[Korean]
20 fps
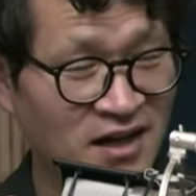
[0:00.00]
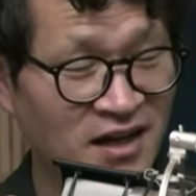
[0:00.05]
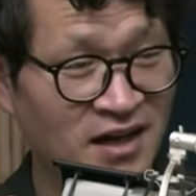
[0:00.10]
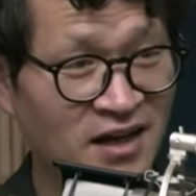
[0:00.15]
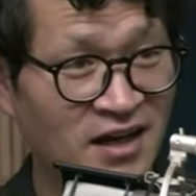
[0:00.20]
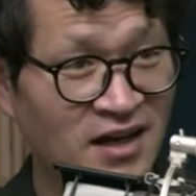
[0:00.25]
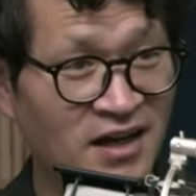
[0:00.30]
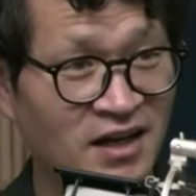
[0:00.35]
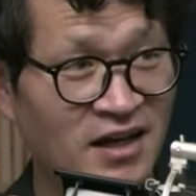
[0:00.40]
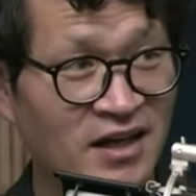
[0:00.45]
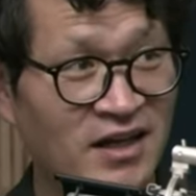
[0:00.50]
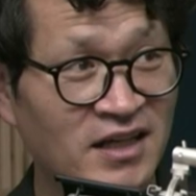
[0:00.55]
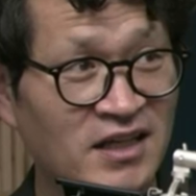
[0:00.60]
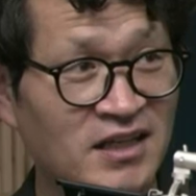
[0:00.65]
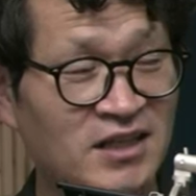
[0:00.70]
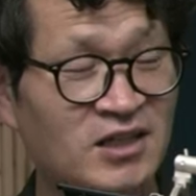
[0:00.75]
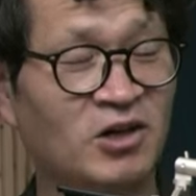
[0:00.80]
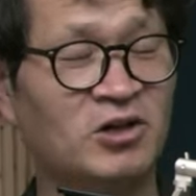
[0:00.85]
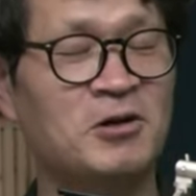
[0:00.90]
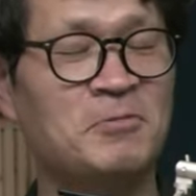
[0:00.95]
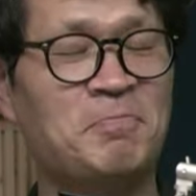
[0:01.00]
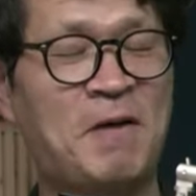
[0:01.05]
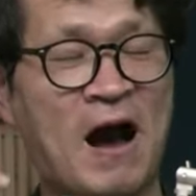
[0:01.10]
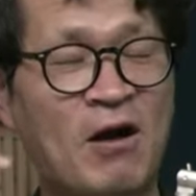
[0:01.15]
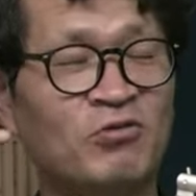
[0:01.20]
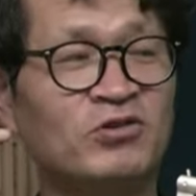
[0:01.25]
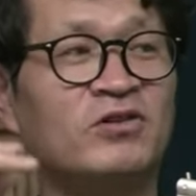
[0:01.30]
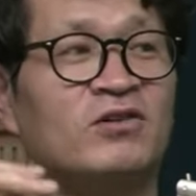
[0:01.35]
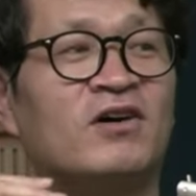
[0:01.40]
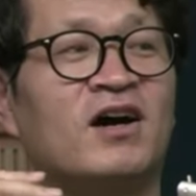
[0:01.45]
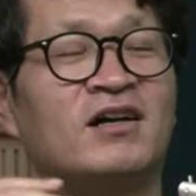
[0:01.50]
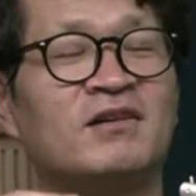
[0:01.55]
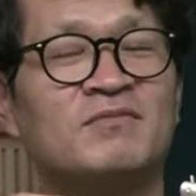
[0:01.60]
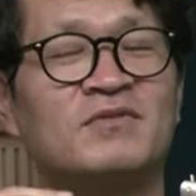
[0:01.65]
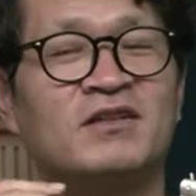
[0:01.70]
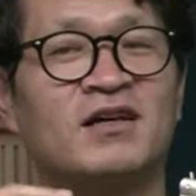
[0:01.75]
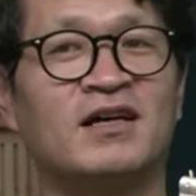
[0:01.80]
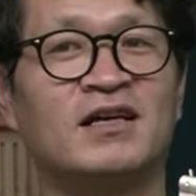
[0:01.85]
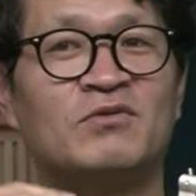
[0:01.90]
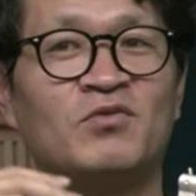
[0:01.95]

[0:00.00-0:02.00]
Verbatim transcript: 그렇죠. 이거를 파고 들어가립니다.